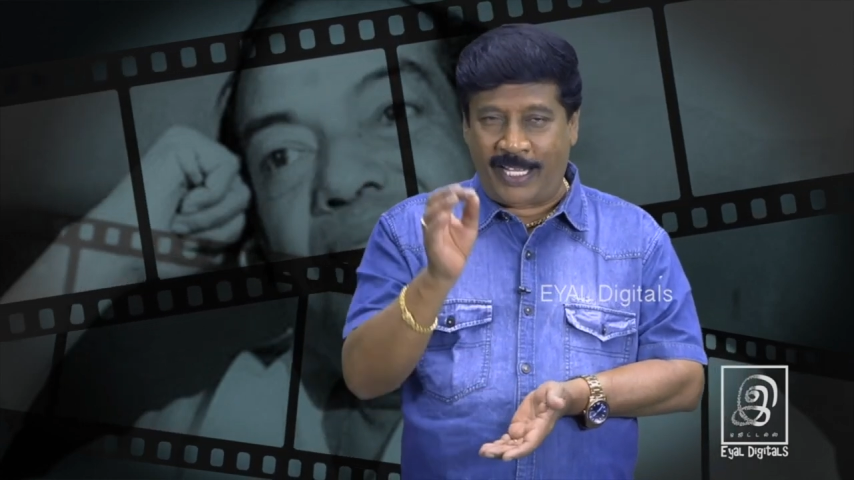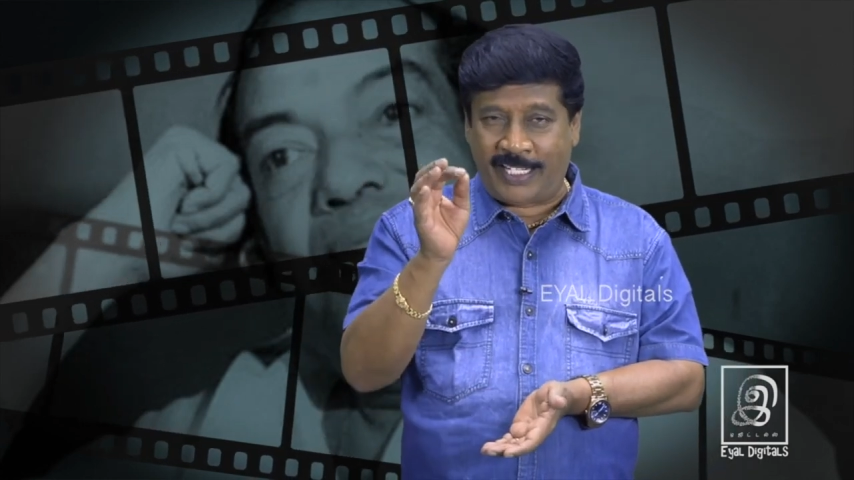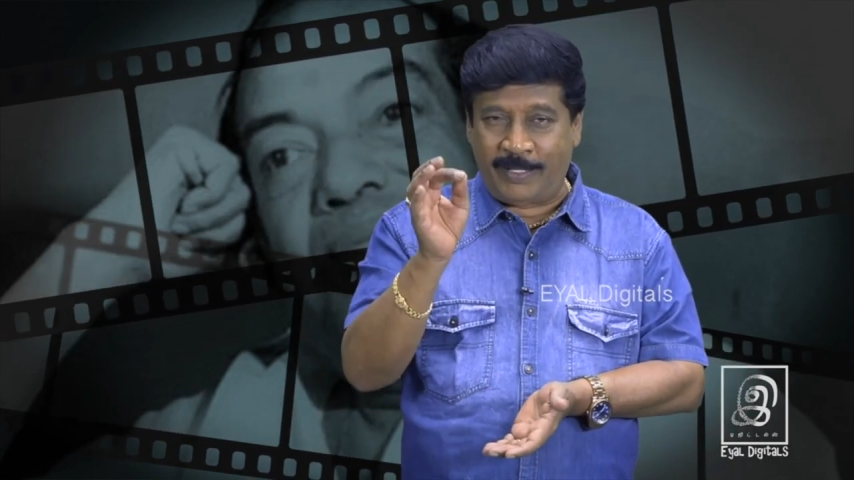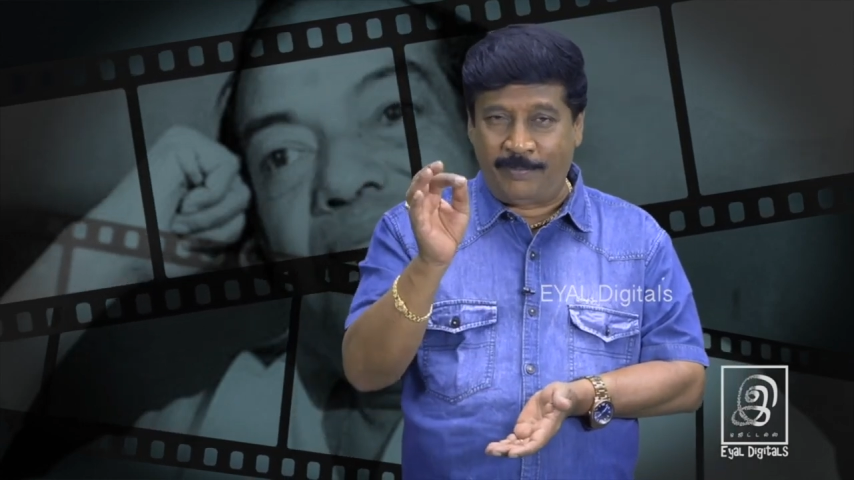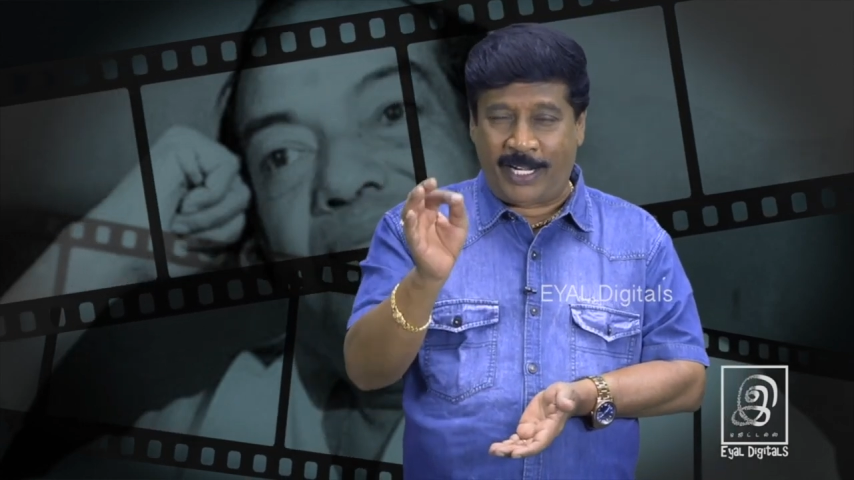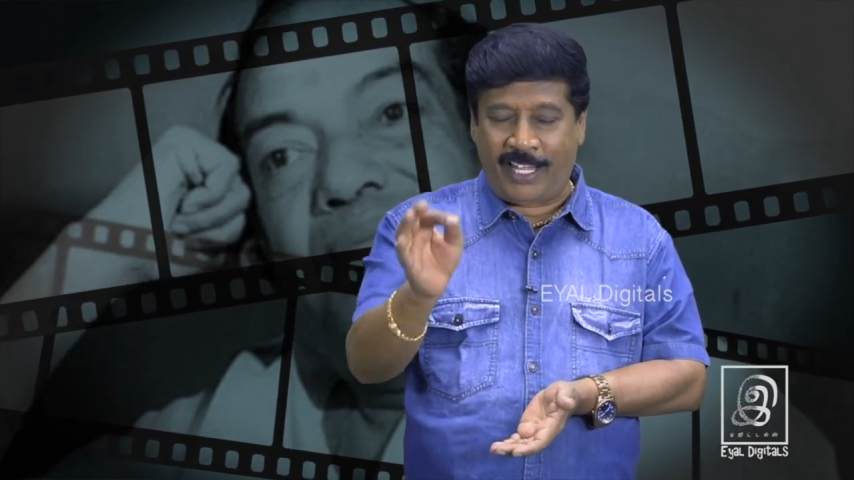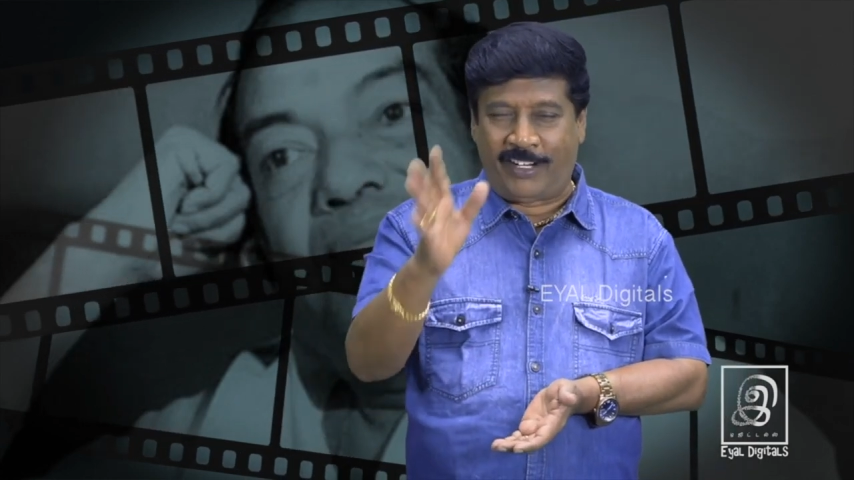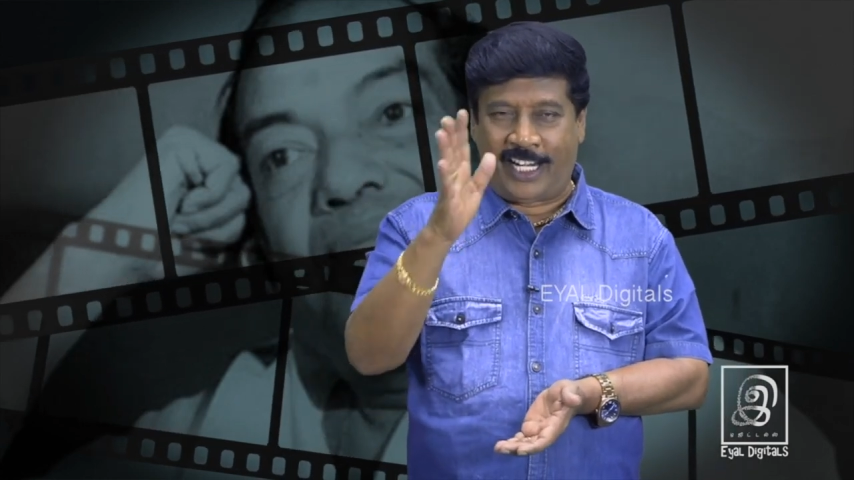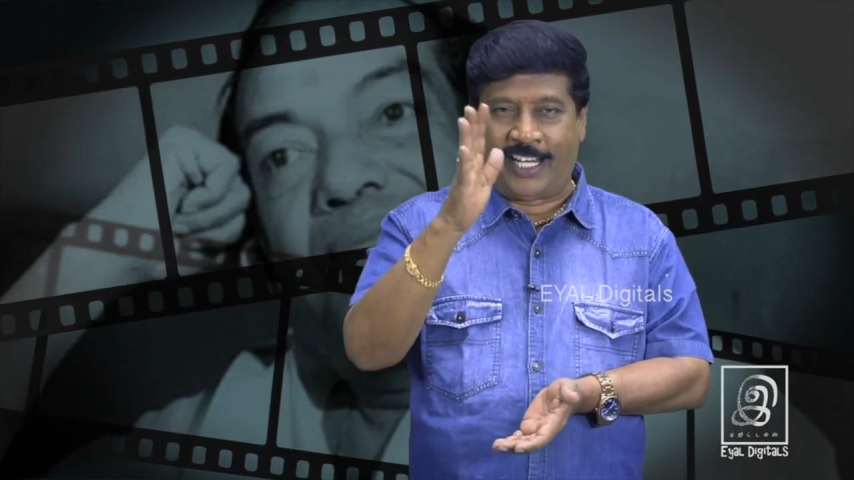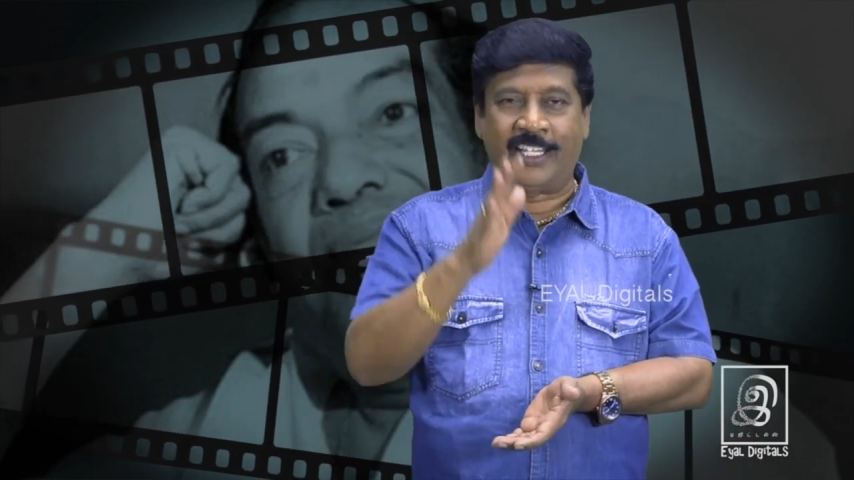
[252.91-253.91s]
ம
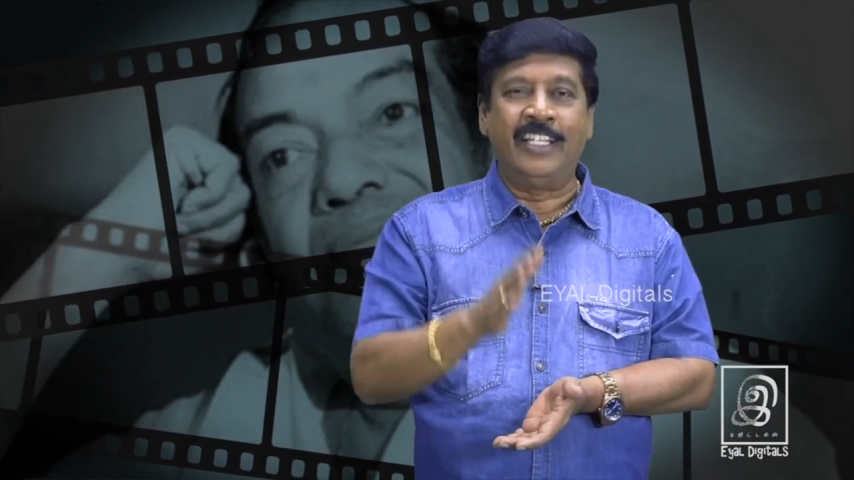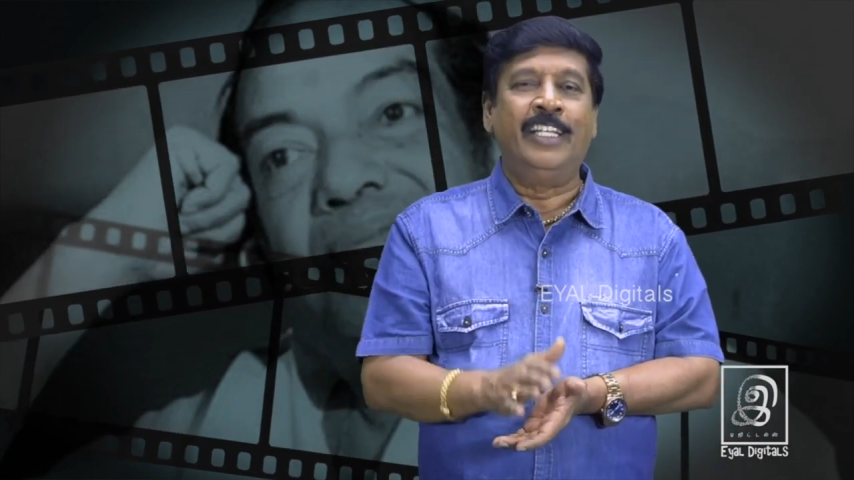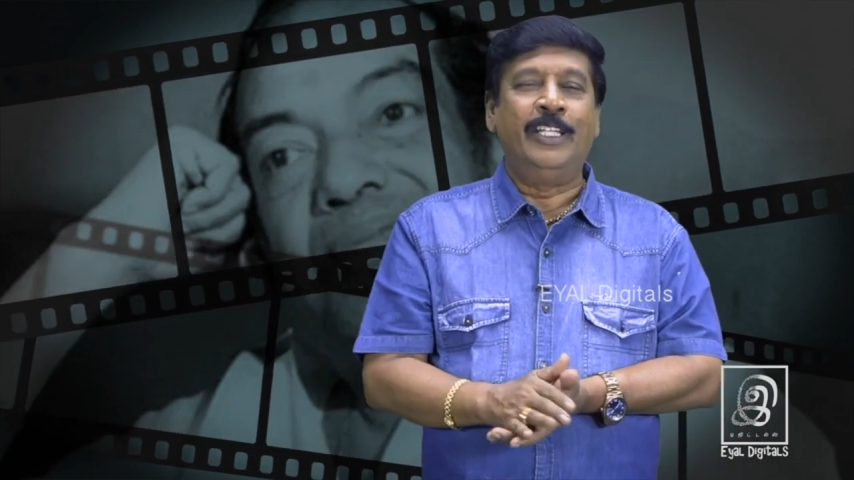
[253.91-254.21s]
மணவாளன்